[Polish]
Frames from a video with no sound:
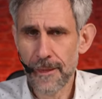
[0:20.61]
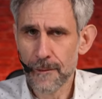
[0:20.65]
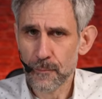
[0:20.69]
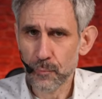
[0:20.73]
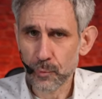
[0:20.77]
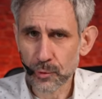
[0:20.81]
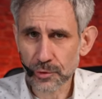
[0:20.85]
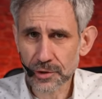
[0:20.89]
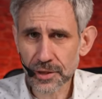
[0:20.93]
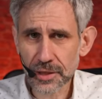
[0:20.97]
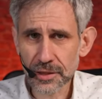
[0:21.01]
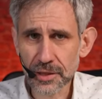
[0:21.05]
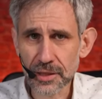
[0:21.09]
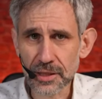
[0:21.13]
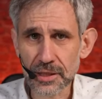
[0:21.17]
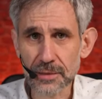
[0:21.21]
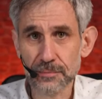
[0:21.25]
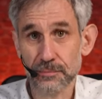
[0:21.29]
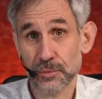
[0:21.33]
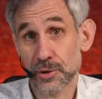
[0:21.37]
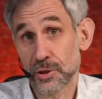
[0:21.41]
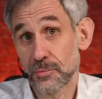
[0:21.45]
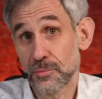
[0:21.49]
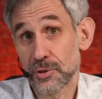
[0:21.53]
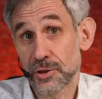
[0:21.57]
Młodzieniec
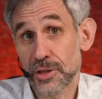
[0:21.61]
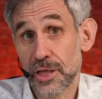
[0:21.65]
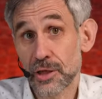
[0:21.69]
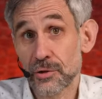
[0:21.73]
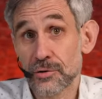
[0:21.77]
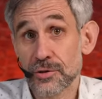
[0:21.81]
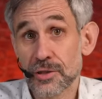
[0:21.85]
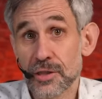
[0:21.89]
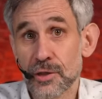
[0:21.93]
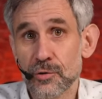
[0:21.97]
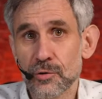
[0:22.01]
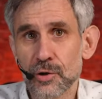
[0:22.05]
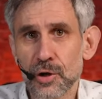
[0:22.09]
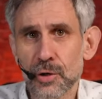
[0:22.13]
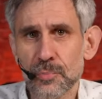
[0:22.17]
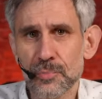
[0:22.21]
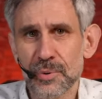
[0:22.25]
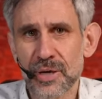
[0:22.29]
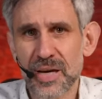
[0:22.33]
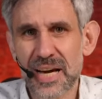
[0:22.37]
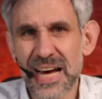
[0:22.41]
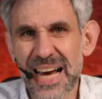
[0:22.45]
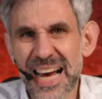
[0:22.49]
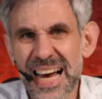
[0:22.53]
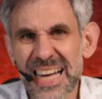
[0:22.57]
przemierzając
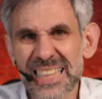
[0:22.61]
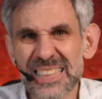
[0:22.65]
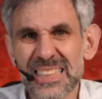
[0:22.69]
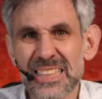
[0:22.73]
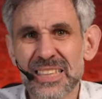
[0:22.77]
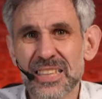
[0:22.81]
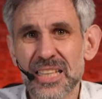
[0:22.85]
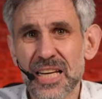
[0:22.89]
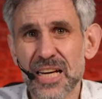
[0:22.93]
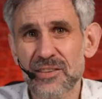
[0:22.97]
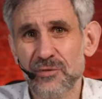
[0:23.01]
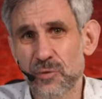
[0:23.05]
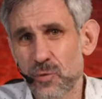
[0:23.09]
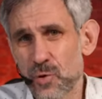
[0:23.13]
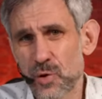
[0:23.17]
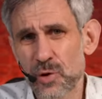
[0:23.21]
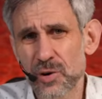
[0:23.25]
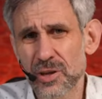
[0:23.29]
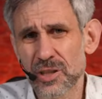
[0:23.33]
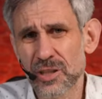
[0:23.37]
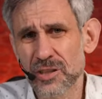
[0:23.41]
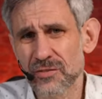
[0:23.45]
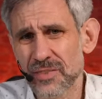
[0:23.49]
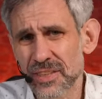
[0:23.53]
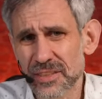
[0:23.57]
Europę, Anglia,
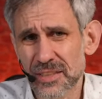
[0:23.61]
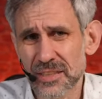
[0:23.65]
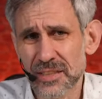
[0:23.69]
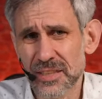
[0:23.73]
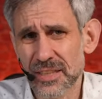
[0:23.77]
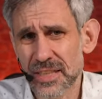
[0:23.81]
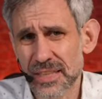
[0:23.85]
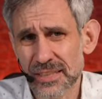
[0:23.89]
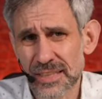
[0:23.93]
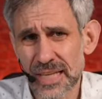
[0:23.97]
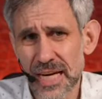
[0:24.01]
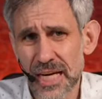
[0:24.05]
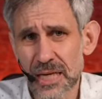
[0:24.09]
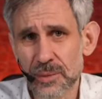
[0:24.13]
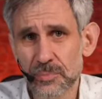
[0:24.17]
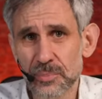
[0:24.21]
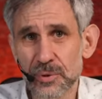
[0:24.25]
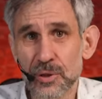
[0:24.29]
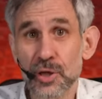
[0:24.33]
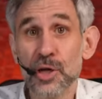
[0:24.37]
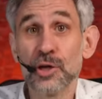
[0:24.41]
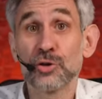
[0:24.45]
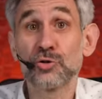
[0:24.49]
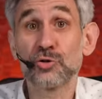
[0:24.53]
Włochy, Watykan, Alpy,